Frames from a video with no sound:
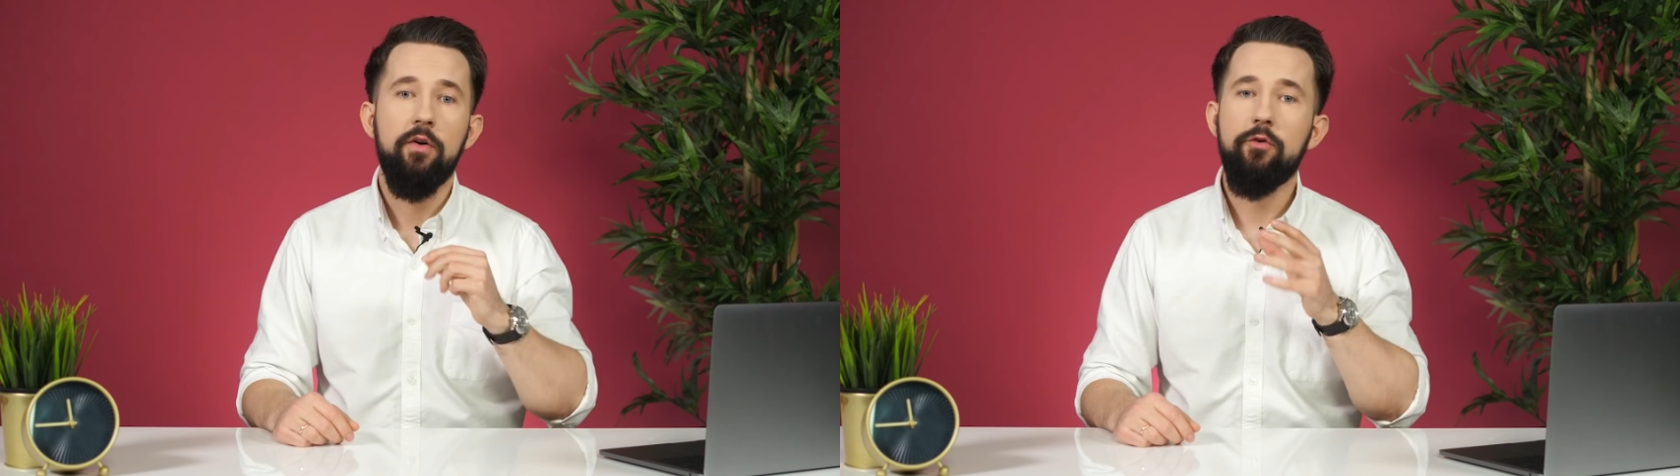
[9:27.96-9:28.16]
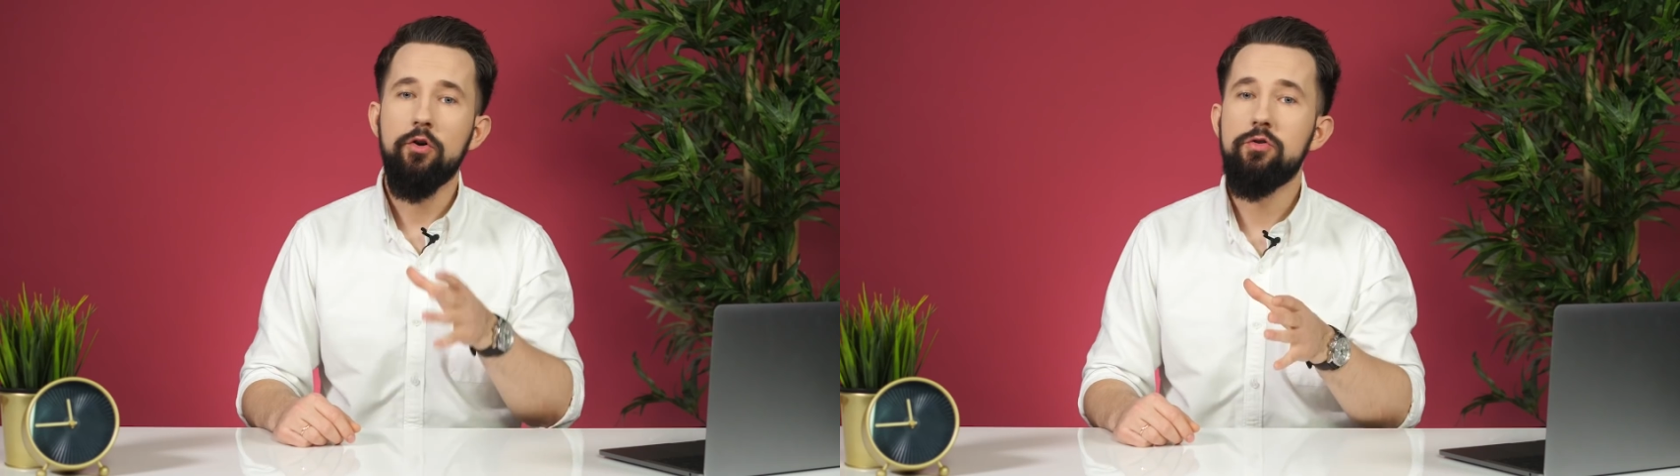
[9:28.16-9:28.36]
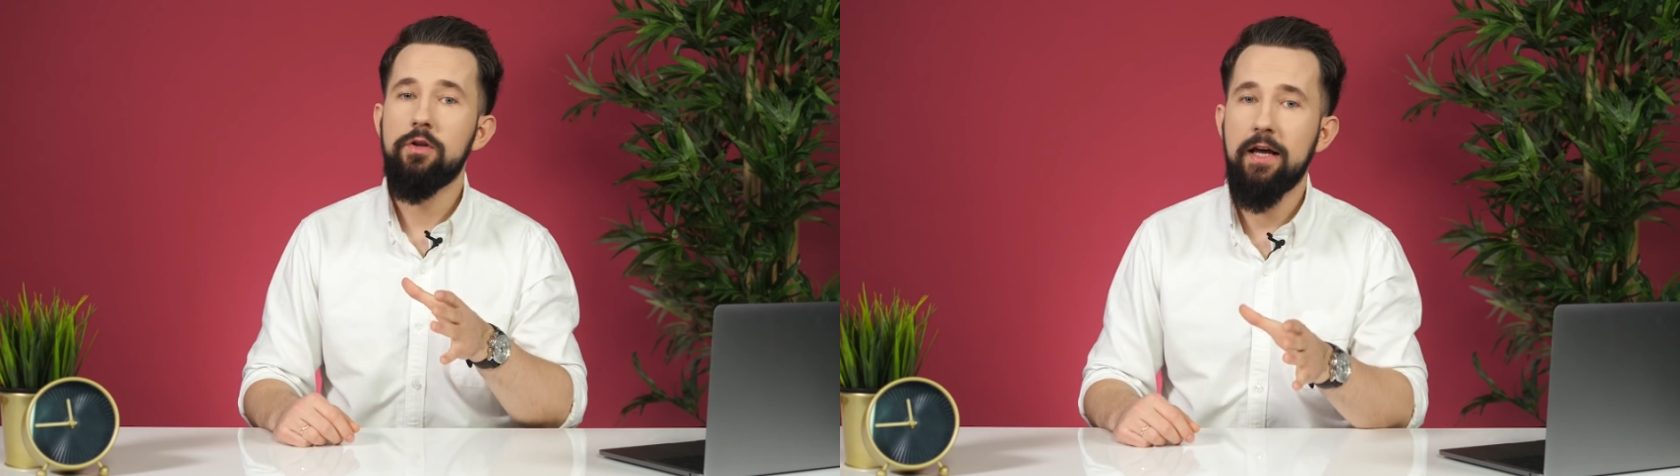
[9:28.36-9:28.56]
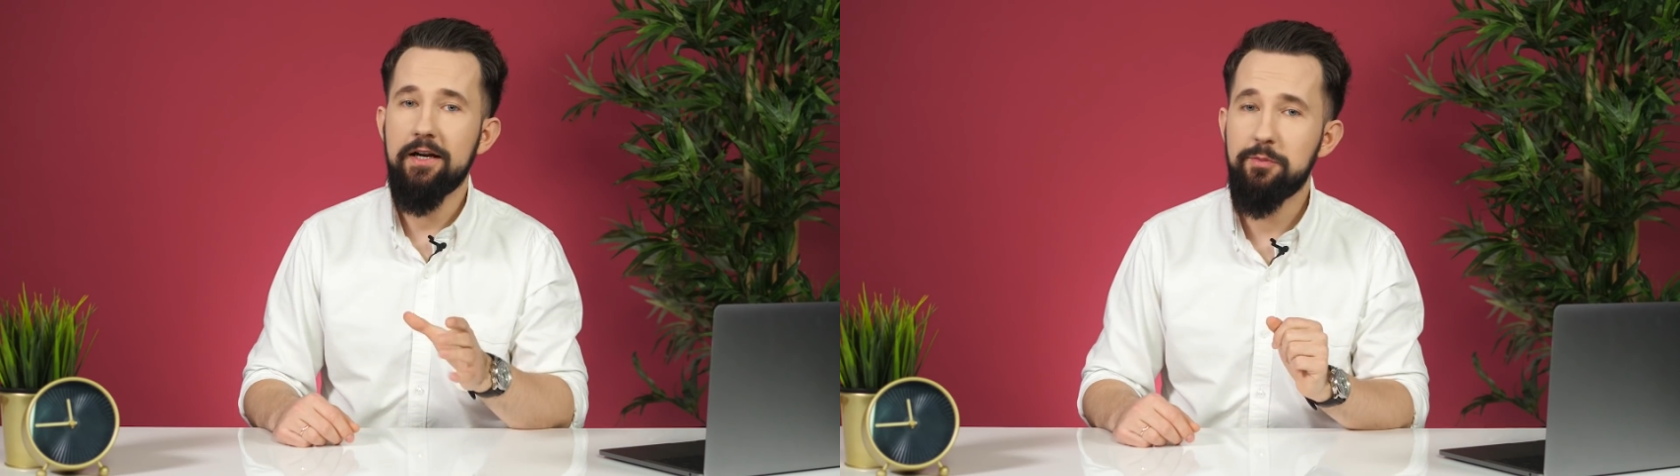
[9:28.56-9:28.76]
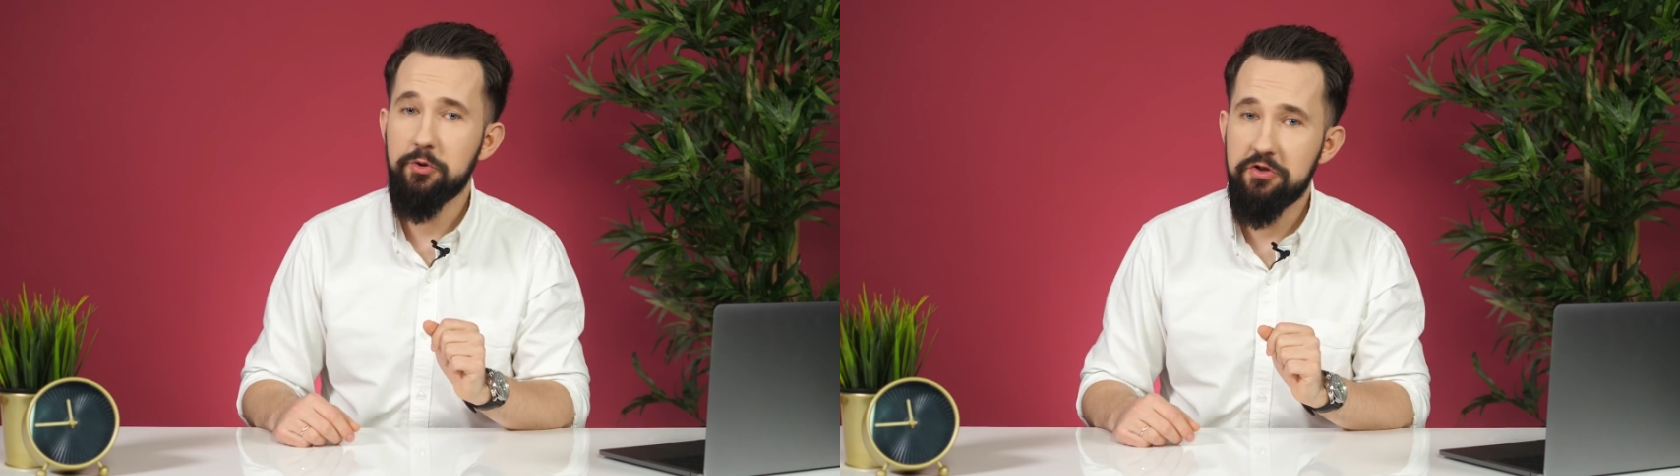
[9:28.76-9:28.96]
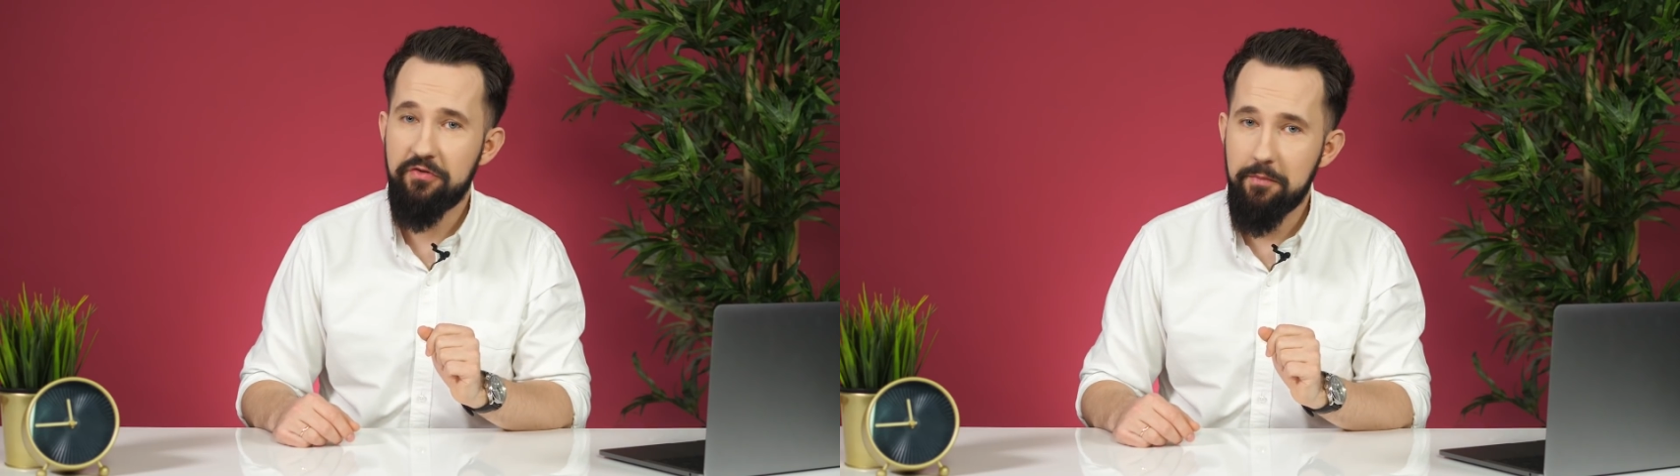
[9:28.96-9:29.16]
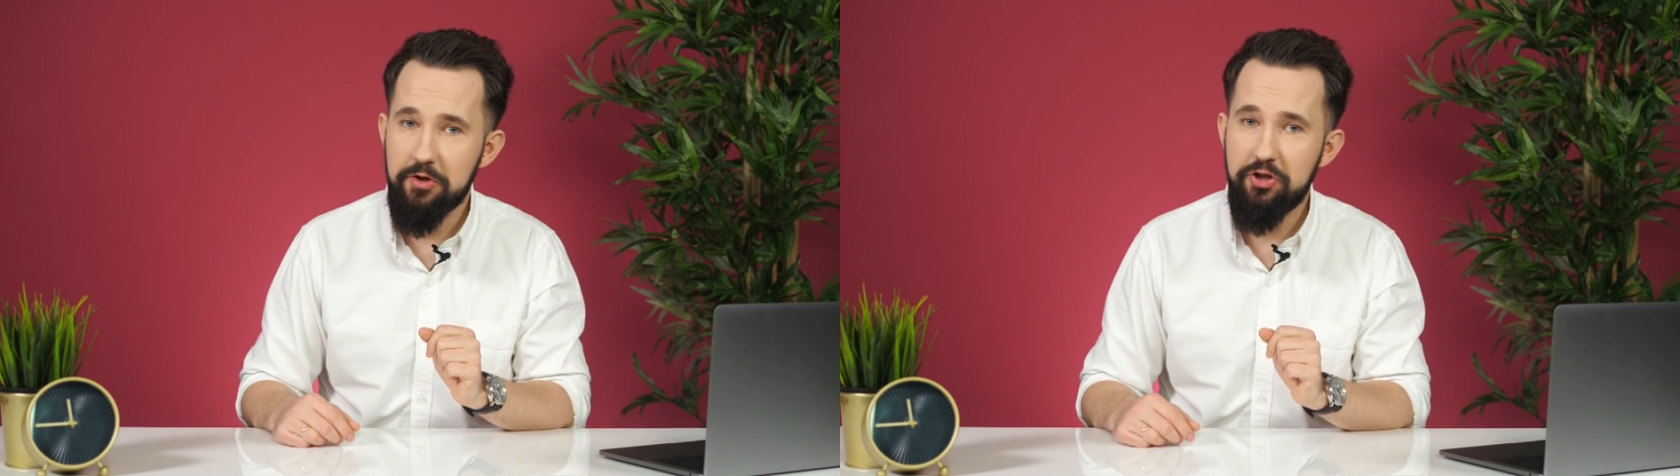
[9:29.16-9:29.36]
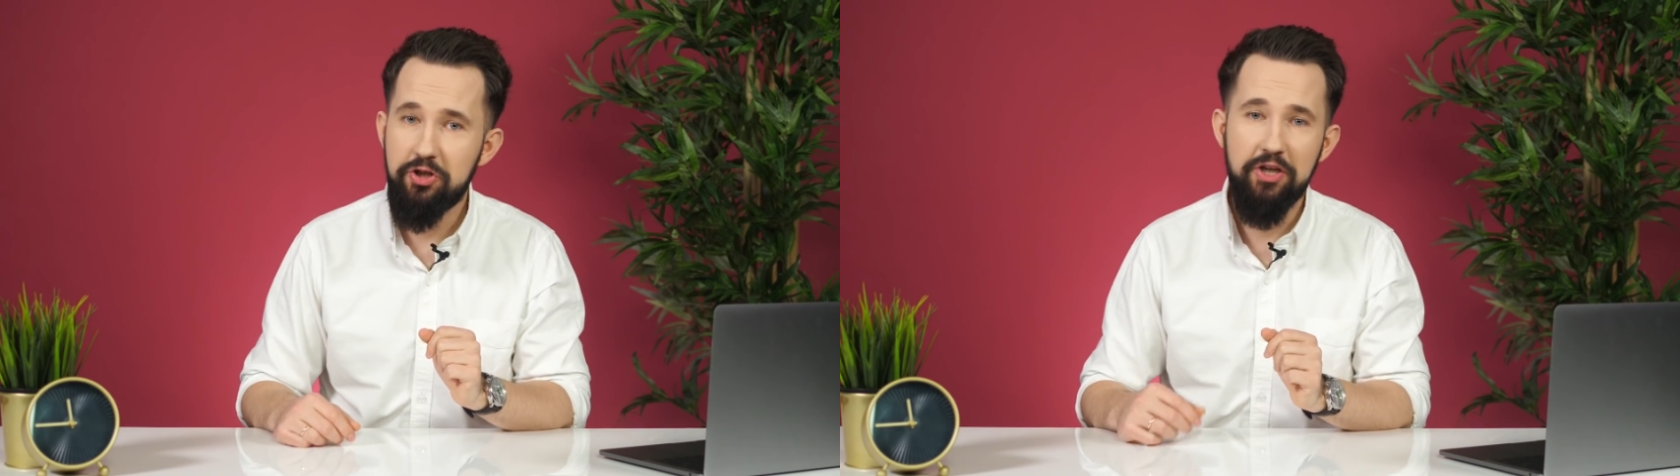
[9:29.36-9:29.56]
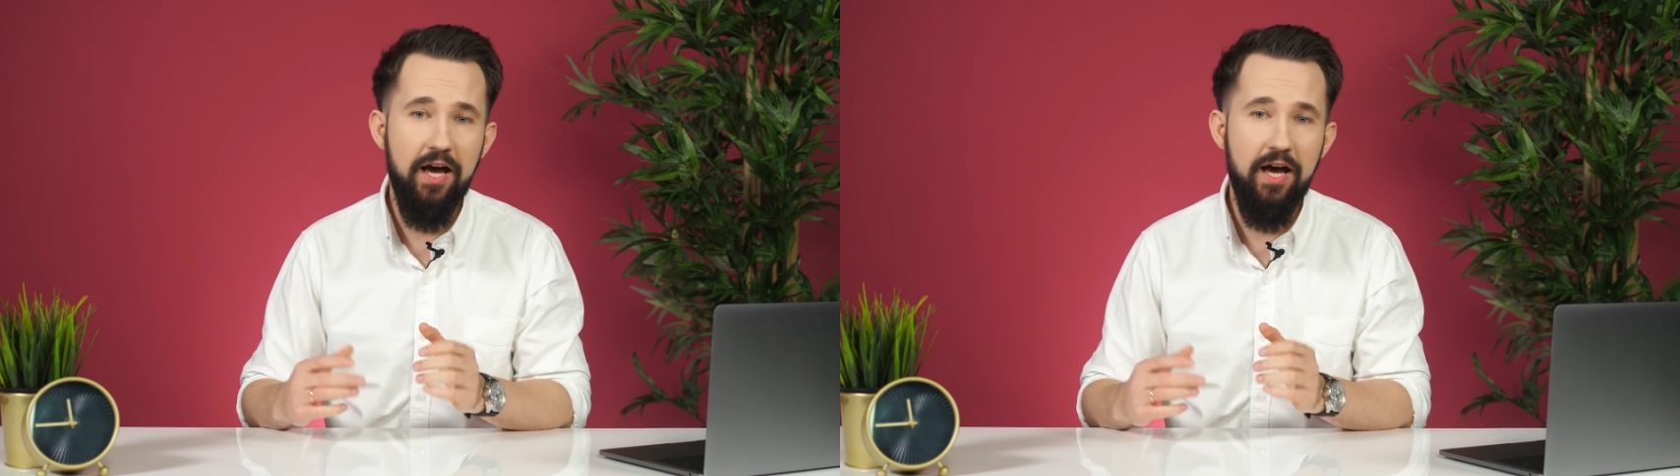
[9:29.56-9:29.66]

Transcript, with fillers: W końcu teraz musisz wymyślić,